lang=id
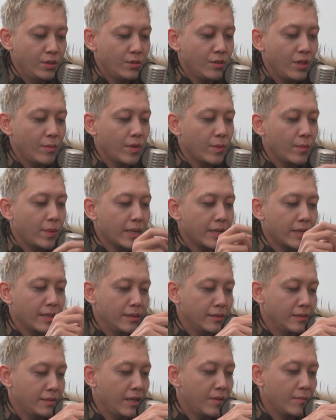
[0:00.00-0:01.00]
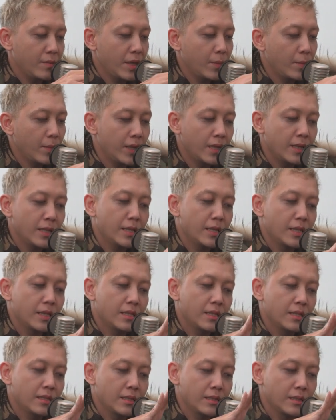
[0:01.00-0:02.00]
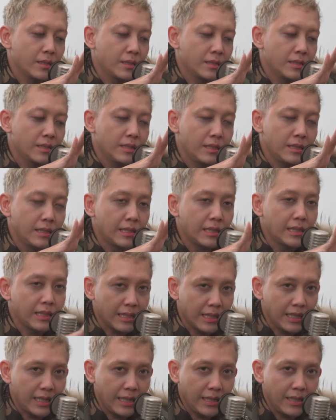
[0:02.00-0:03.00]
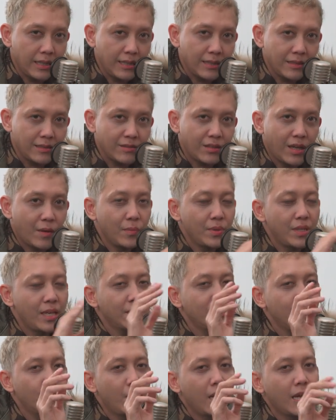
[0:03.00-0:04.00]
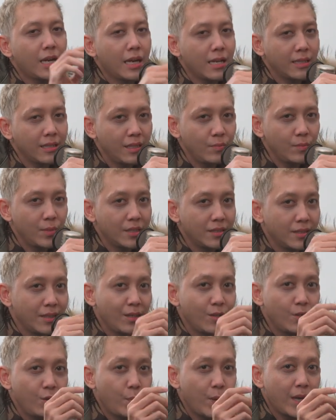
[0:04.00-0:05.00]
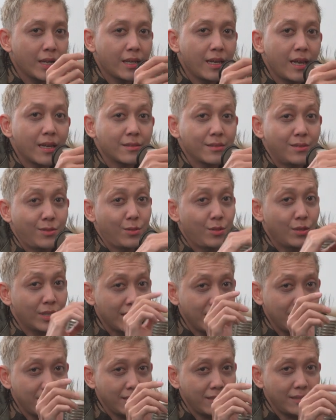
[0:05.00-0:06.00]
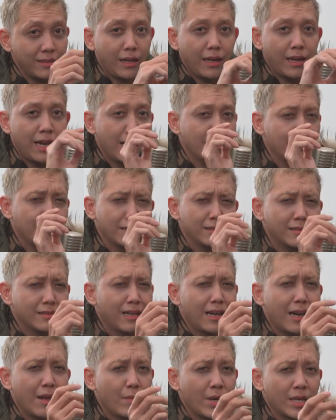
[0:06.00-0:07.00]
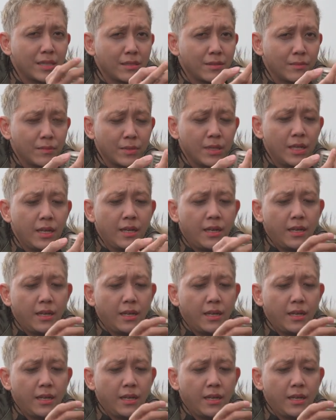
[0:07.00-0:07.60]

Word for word: itu emang pakai jam emang uh, di kiri, tapi yang sebelah kanan biasanya gue pakai aksesoris, gelang dan segala macem.